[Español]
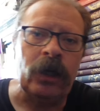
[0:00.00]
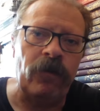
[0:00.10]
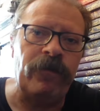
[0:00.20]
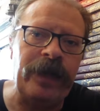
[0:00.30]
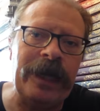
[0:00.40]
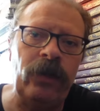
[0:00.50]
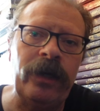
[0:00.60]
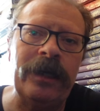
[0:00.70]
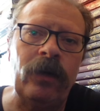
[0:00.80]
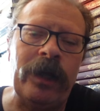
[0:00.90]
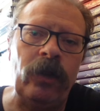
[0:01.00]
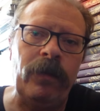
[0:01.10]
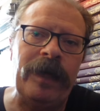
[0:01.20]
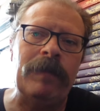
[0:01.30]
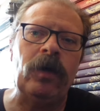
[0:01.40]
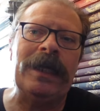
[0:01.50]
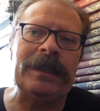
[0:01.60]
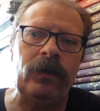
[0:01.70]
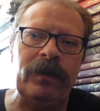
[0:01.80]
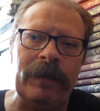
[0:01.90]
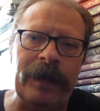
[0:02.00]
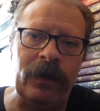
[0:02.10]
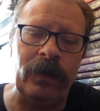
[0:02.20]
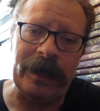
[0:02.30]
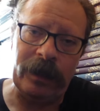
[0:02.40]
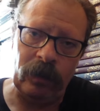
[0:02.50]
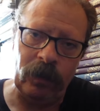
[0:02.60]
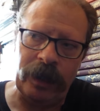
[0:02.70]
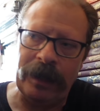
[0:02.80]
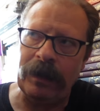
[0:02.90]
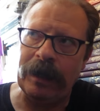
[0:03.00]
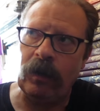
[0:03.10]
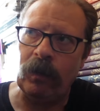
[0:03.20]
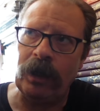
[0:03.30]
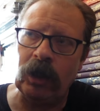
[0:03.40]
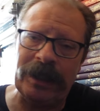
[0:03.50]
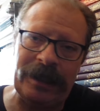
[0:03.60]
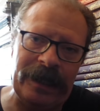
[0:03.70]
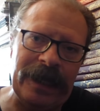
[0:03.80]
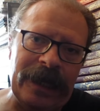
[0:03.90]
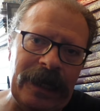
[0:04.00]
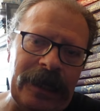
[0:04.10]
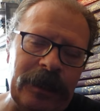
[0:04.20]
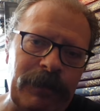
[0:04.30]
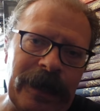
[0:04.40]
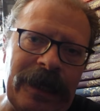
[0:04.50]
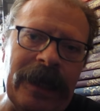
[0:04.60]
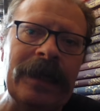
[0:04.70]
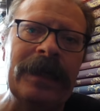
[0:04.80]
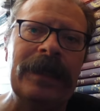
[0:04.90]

confiando en que cuando veamos la segunda película que como digo, que como digo se estrena aquí en España